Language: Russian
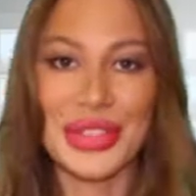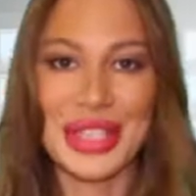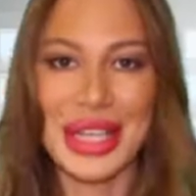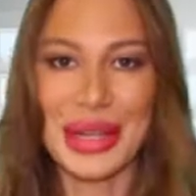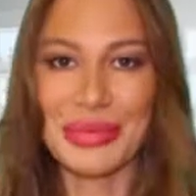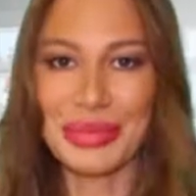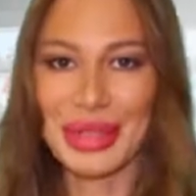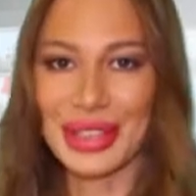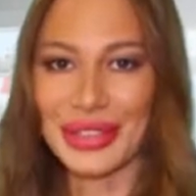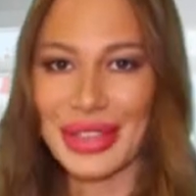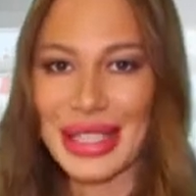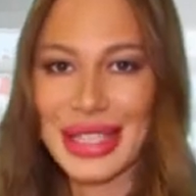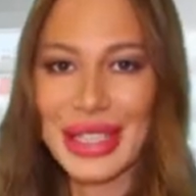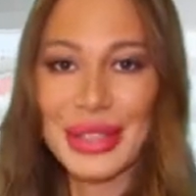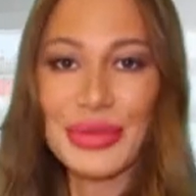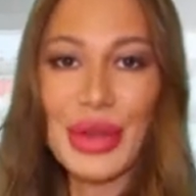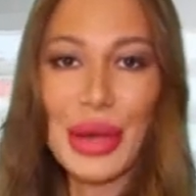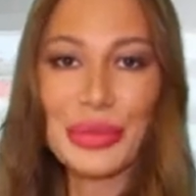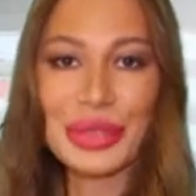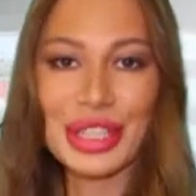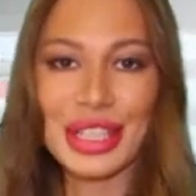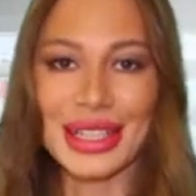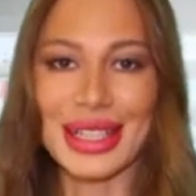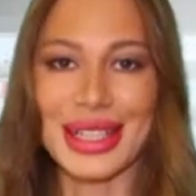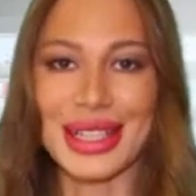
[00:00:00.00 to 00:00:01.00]
Всем привет, с
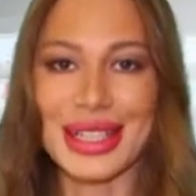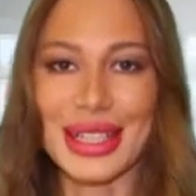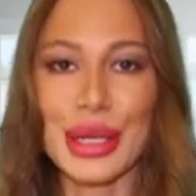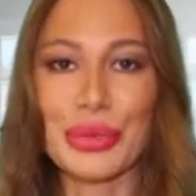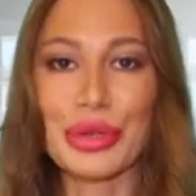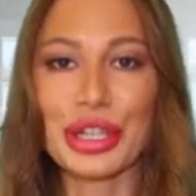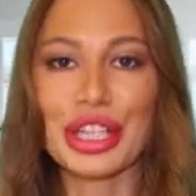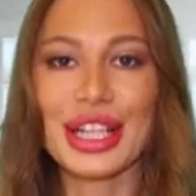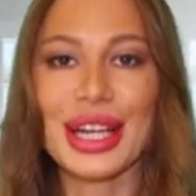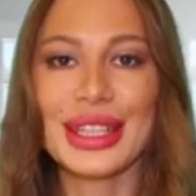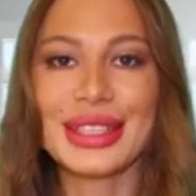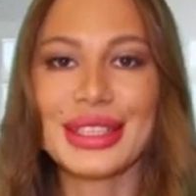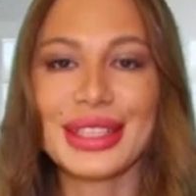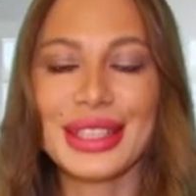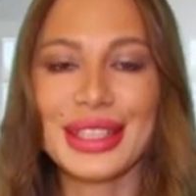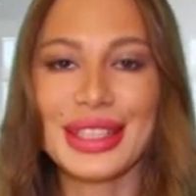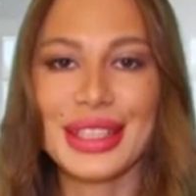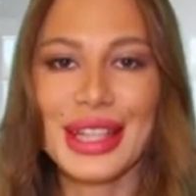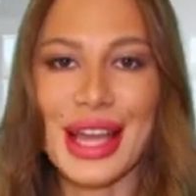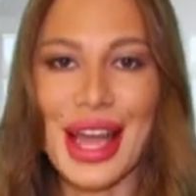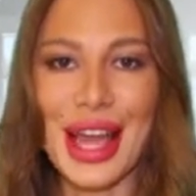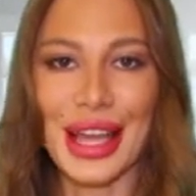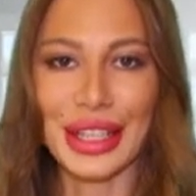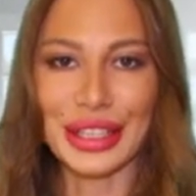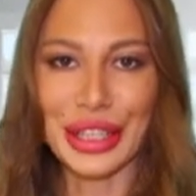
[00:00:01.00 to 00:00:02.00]
вами Катя Американо
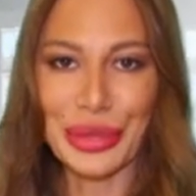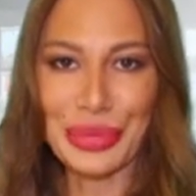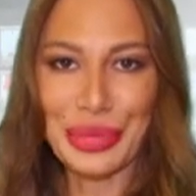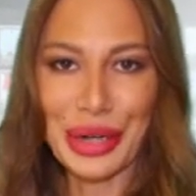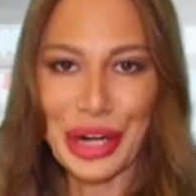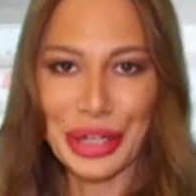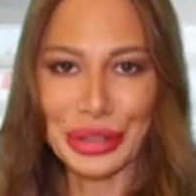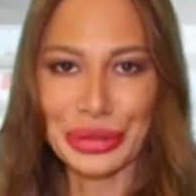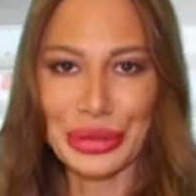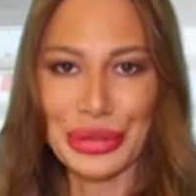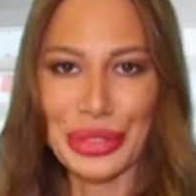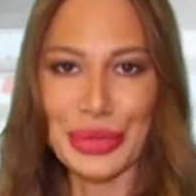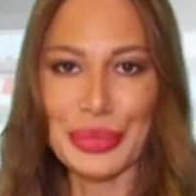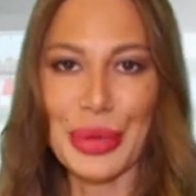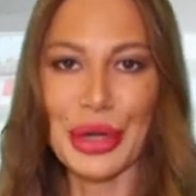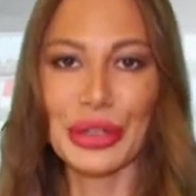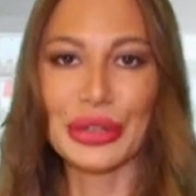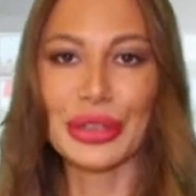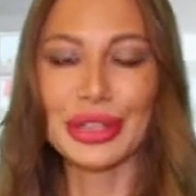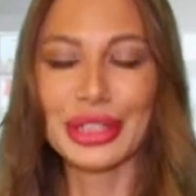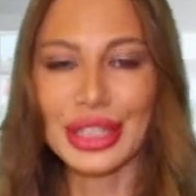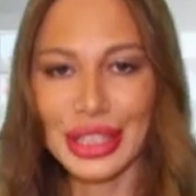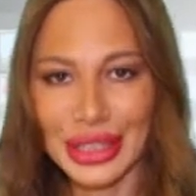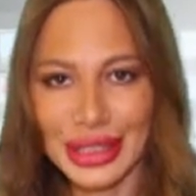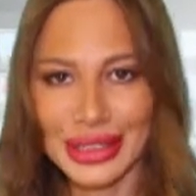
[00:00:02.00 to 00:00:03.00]
и это прогноз
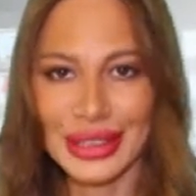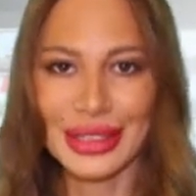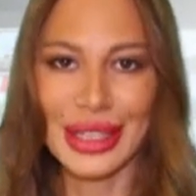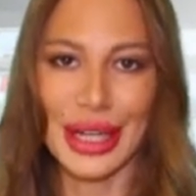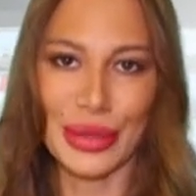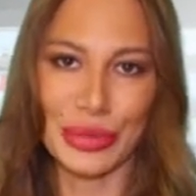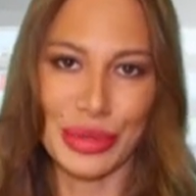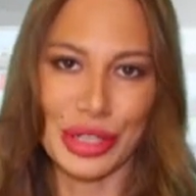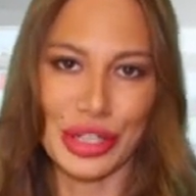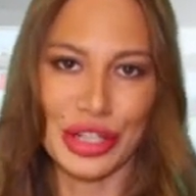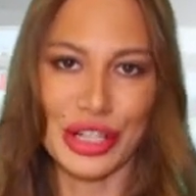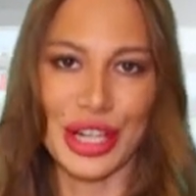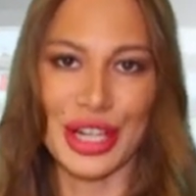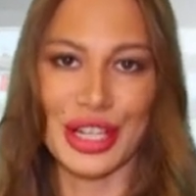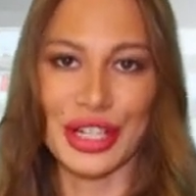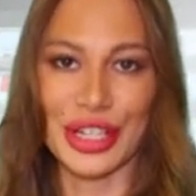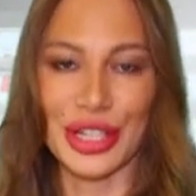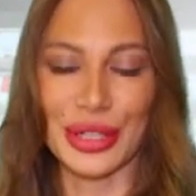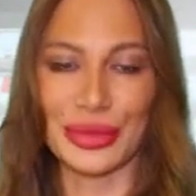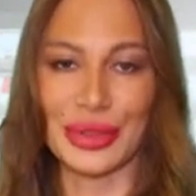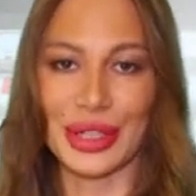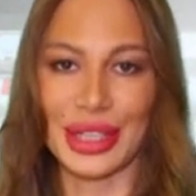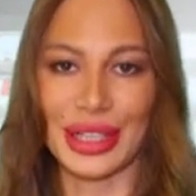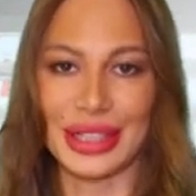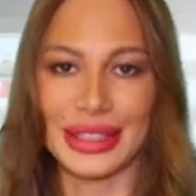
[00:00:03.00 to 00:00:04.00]
погоды на
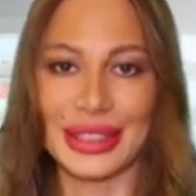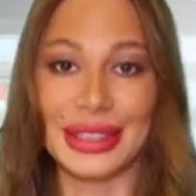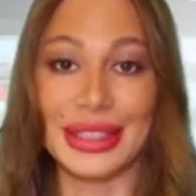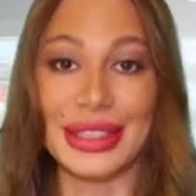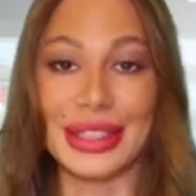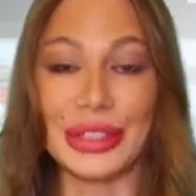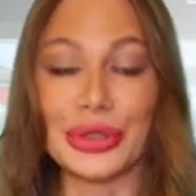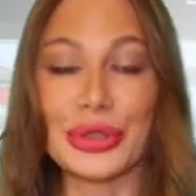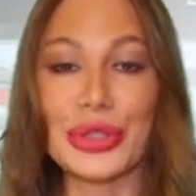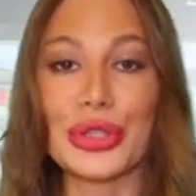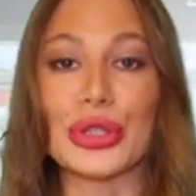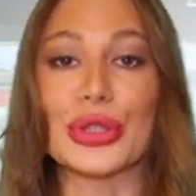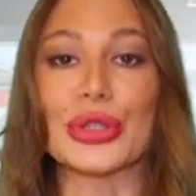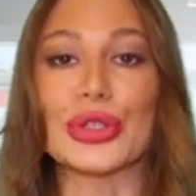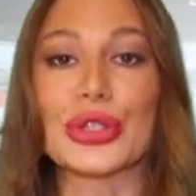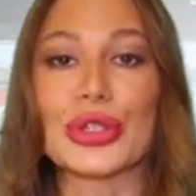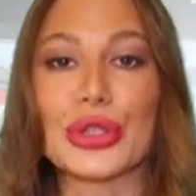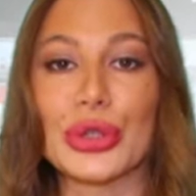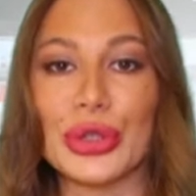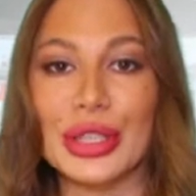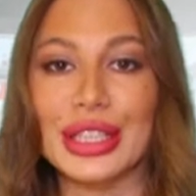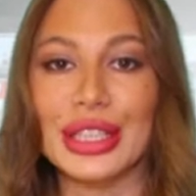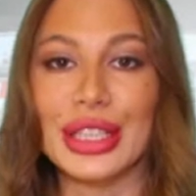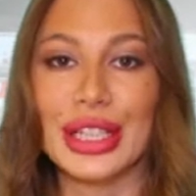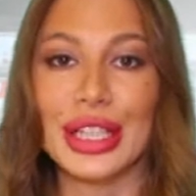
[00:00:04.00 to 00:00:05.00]
ближайшие выходные. Ну что,
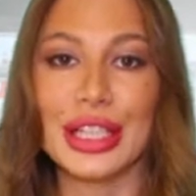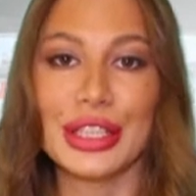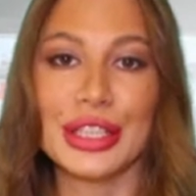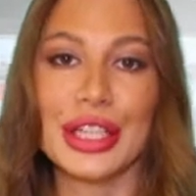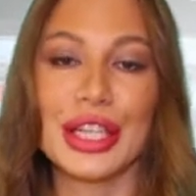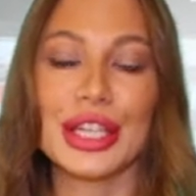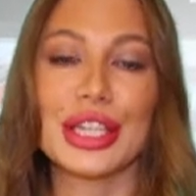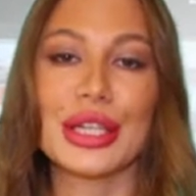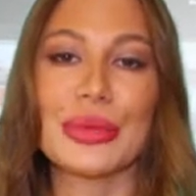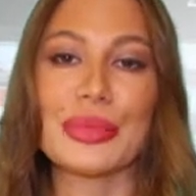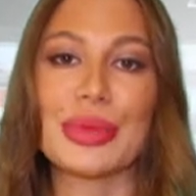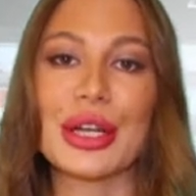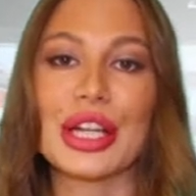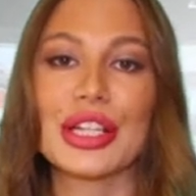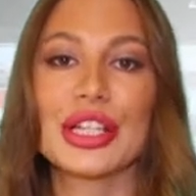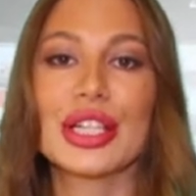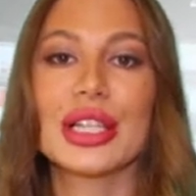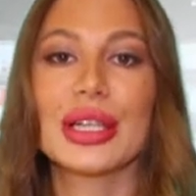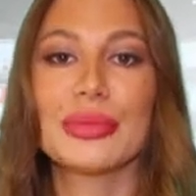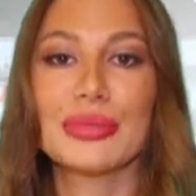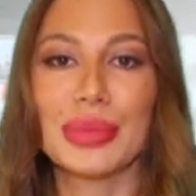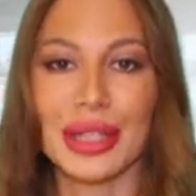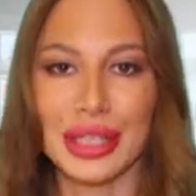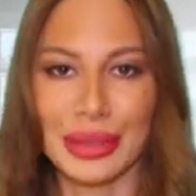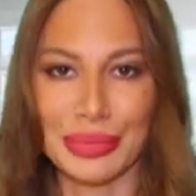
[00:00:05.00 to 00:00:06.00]
школьные линейки
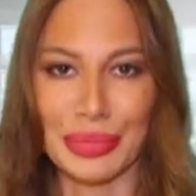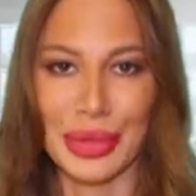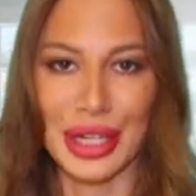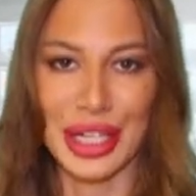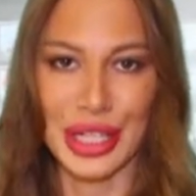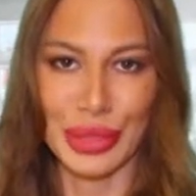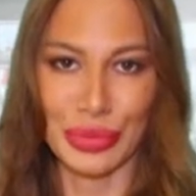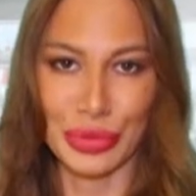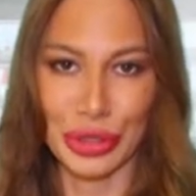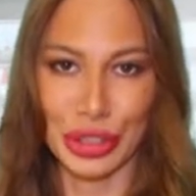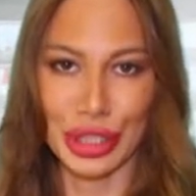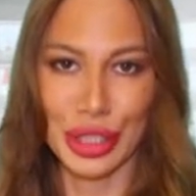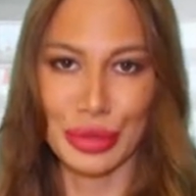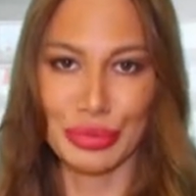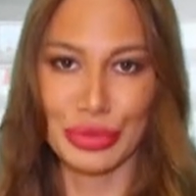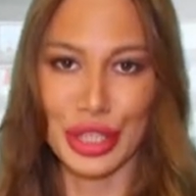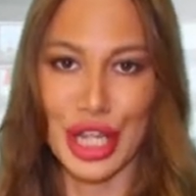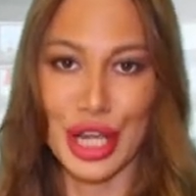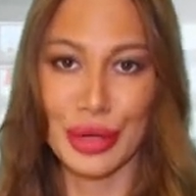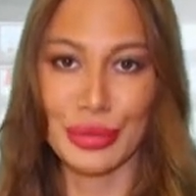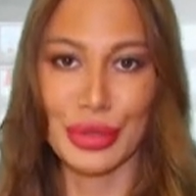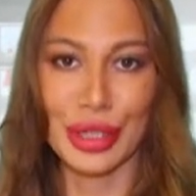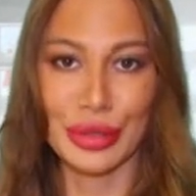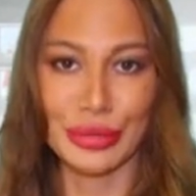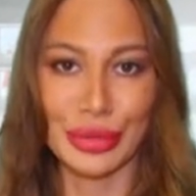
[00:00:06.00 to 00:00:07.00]
прошли под пасмурным
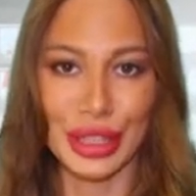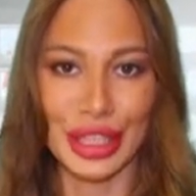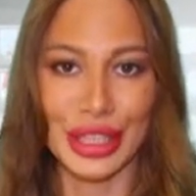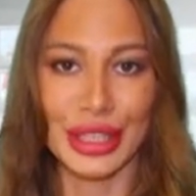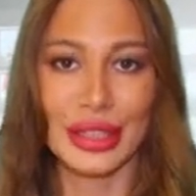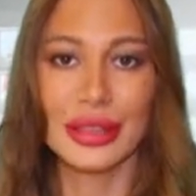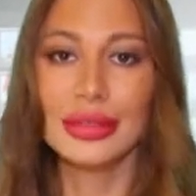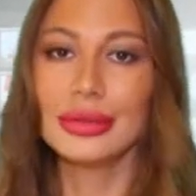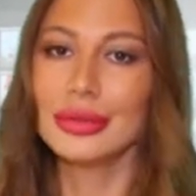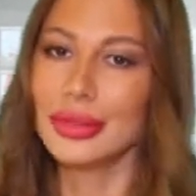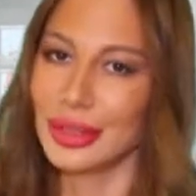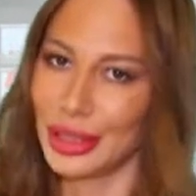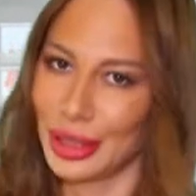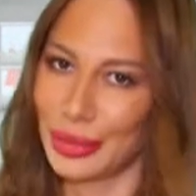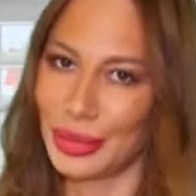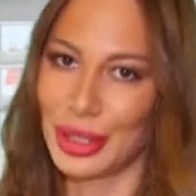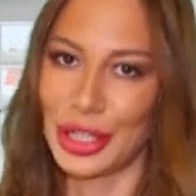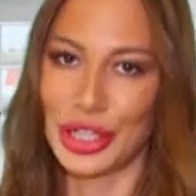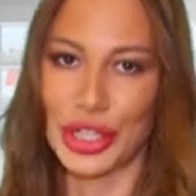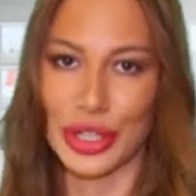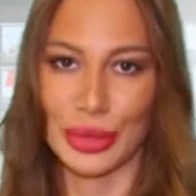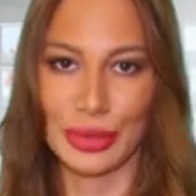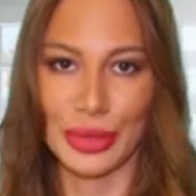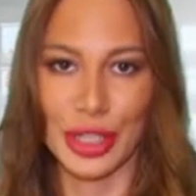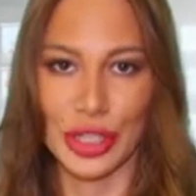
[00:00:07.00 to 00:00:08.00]
небом и
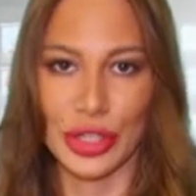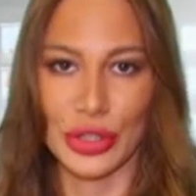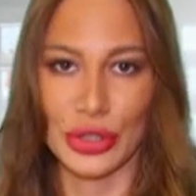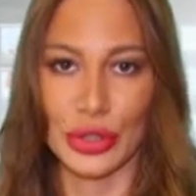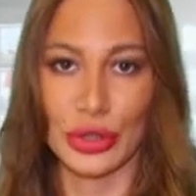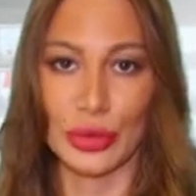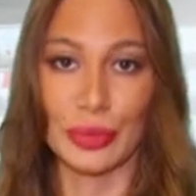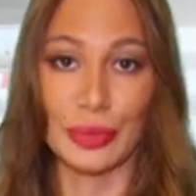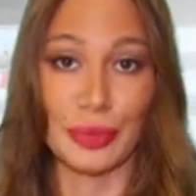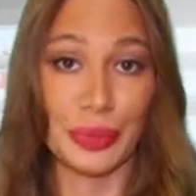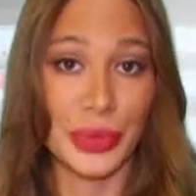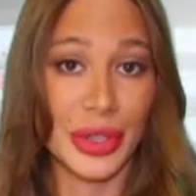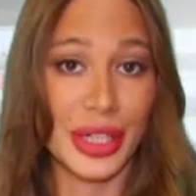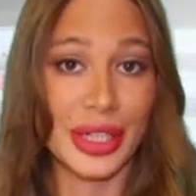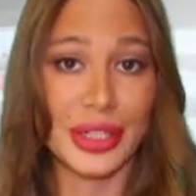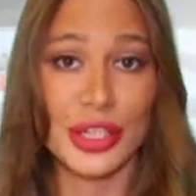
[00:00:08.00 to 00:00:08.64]
небольшим дождем.